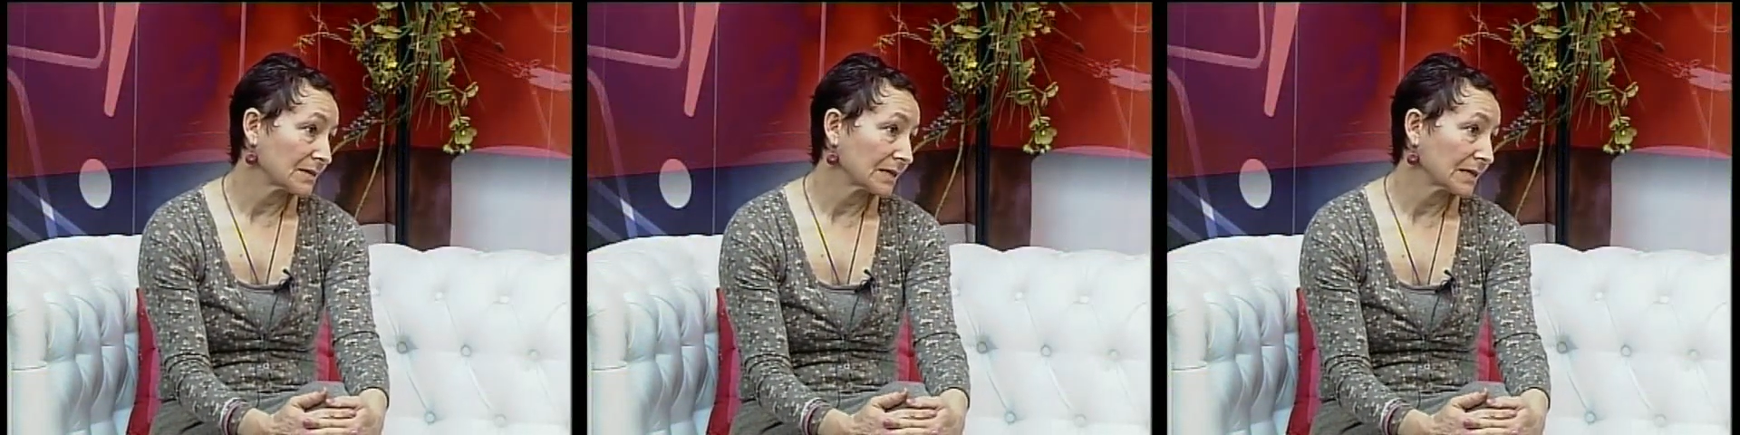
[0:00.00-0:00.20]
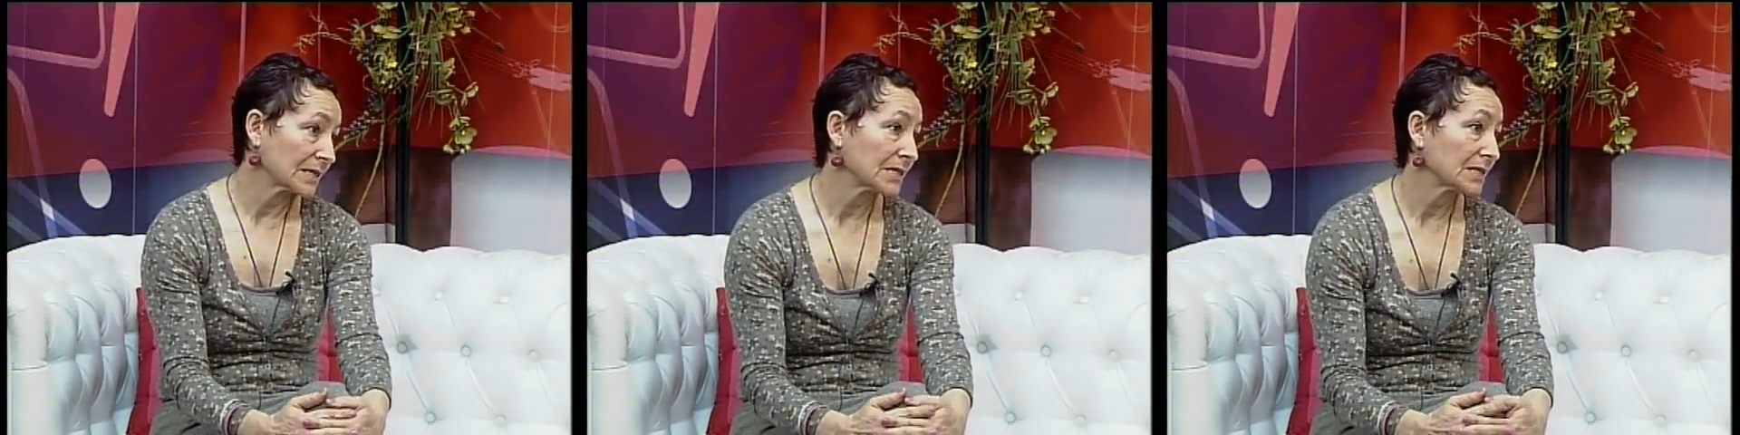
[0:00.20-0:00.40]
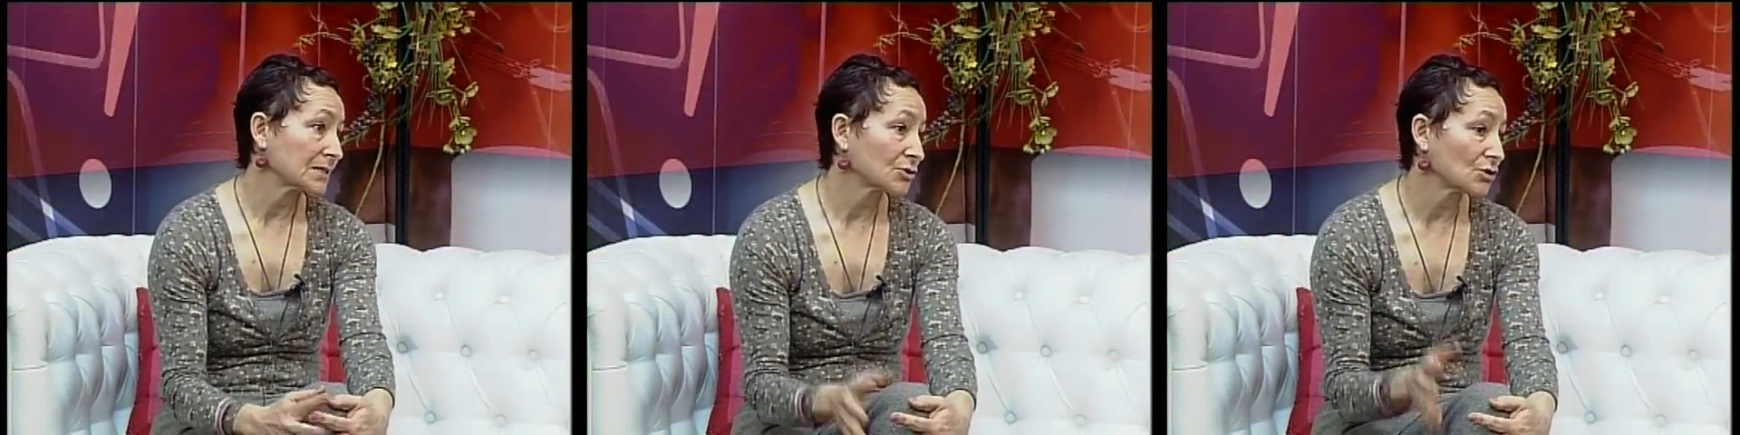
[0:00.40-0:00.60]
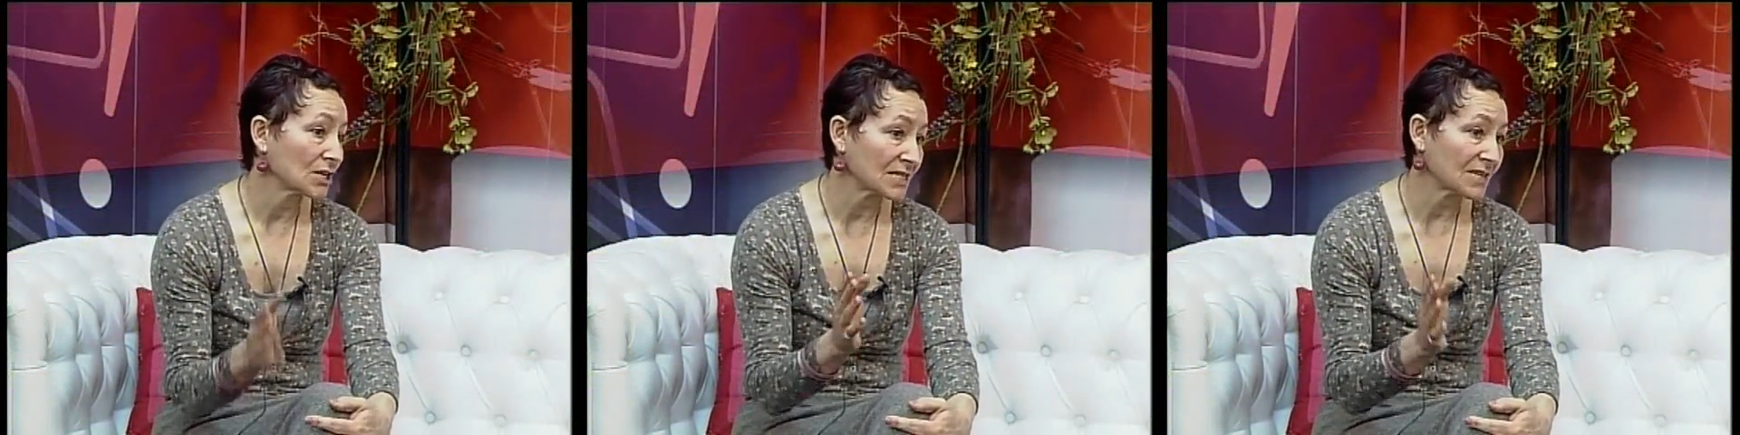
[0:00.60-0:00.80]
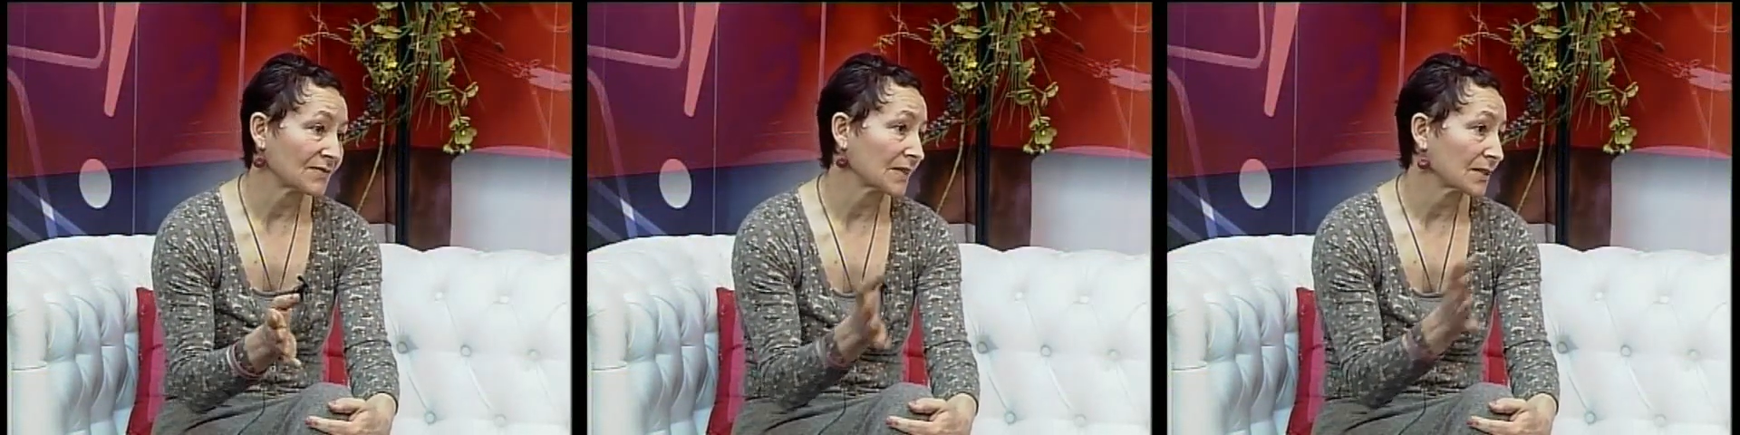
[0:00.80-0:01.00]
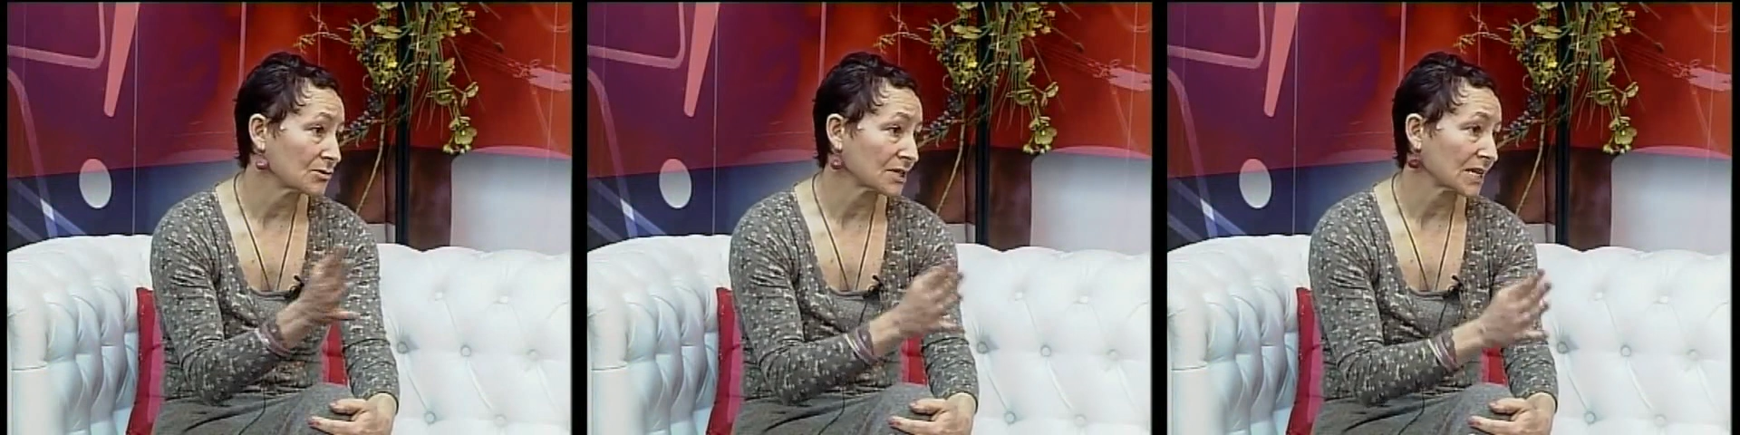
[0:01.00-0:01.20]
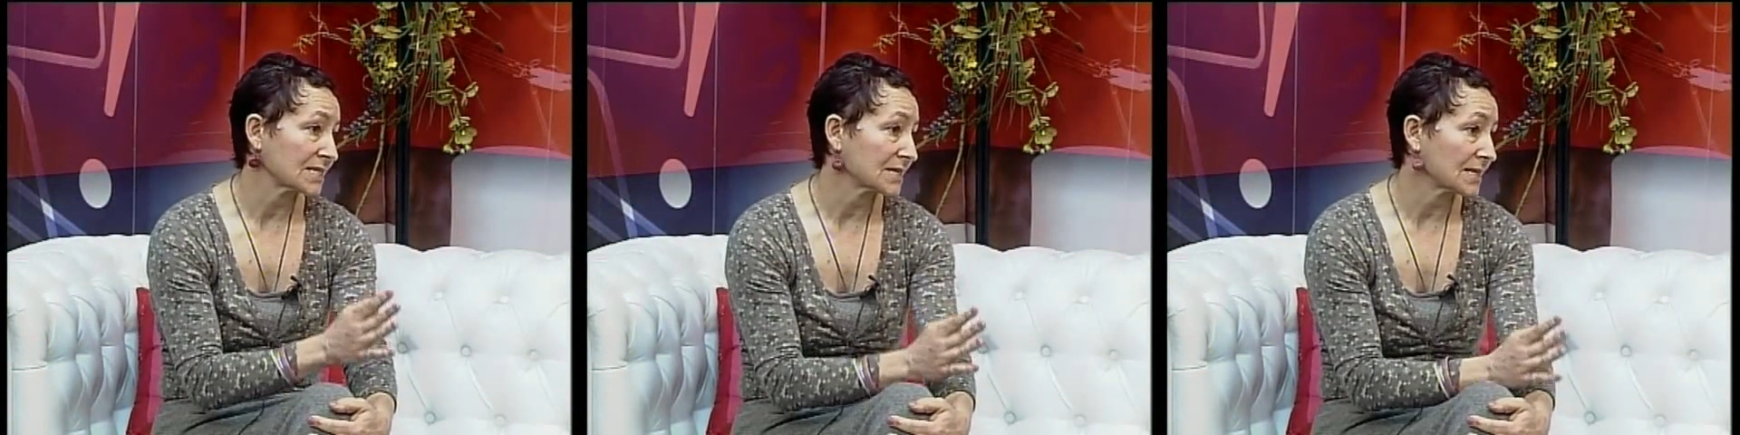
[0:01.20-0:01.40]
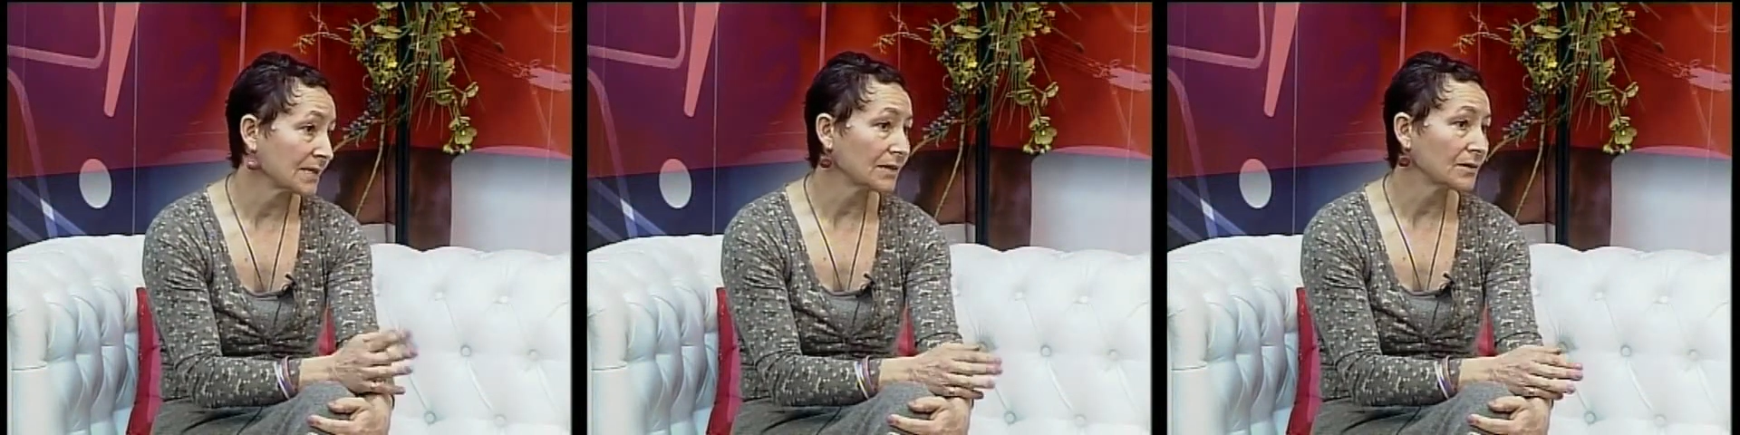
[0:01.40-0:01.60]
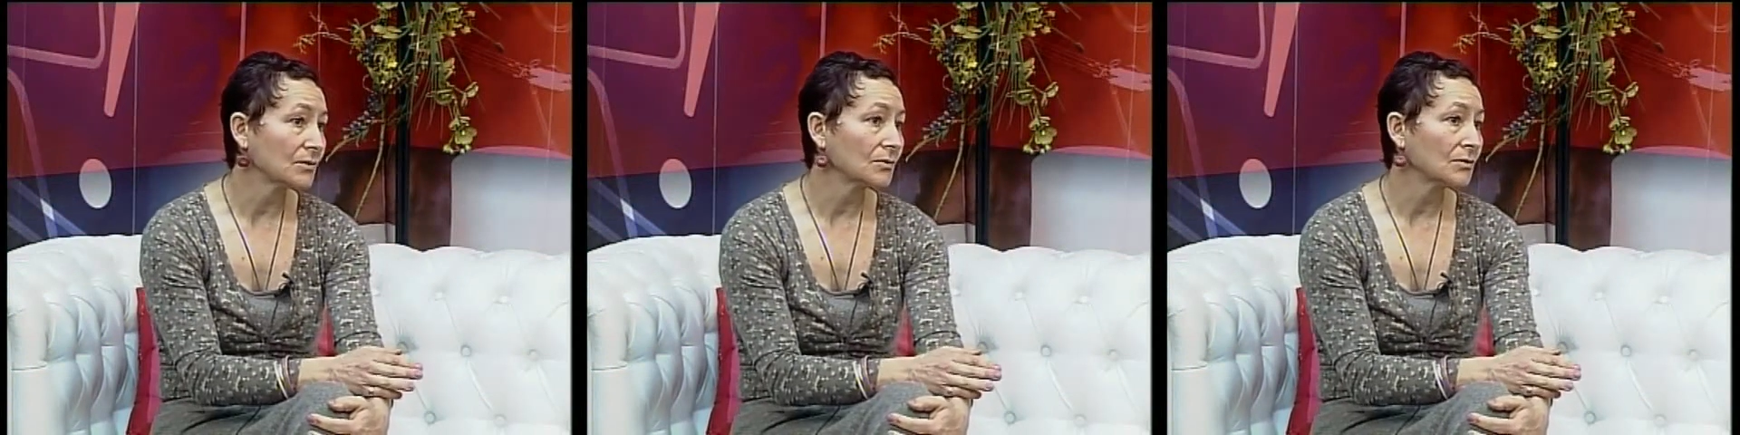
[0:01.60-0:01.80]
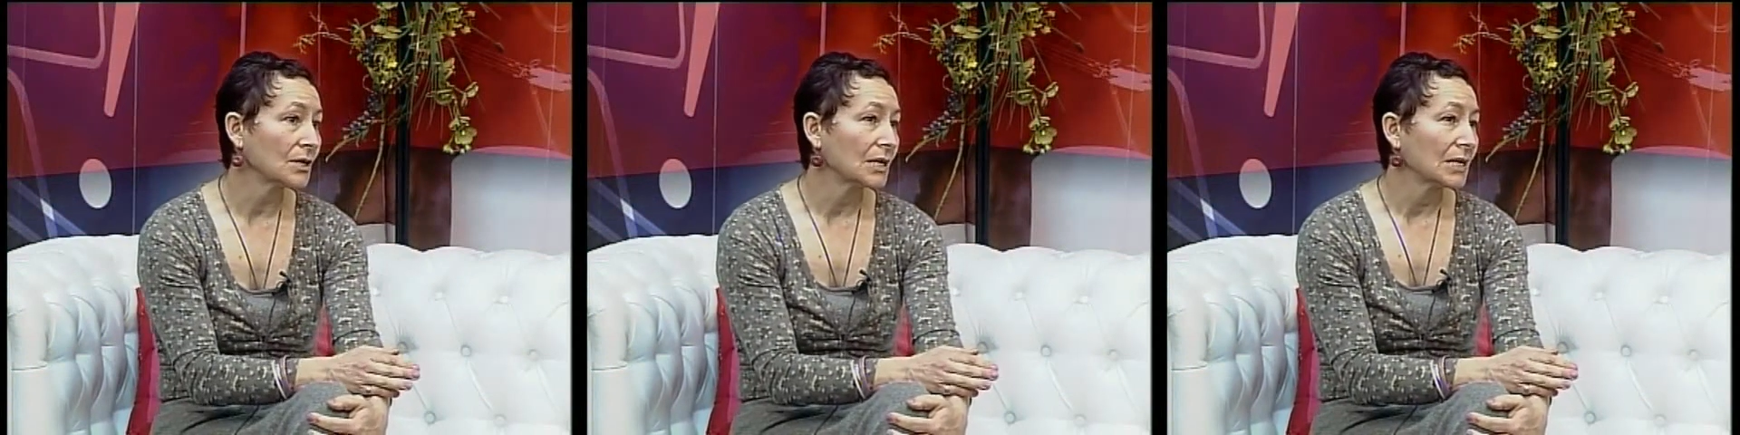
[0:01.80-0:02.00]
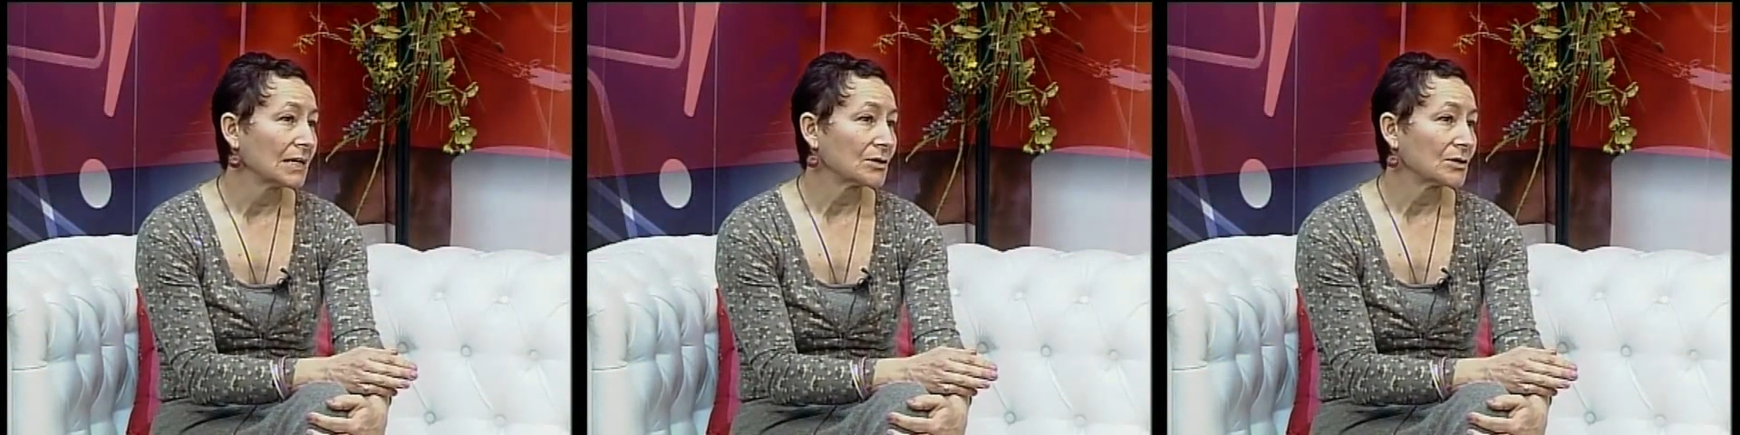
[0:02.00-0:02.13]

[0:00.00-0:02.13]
de qué son las afecciones que has tenido,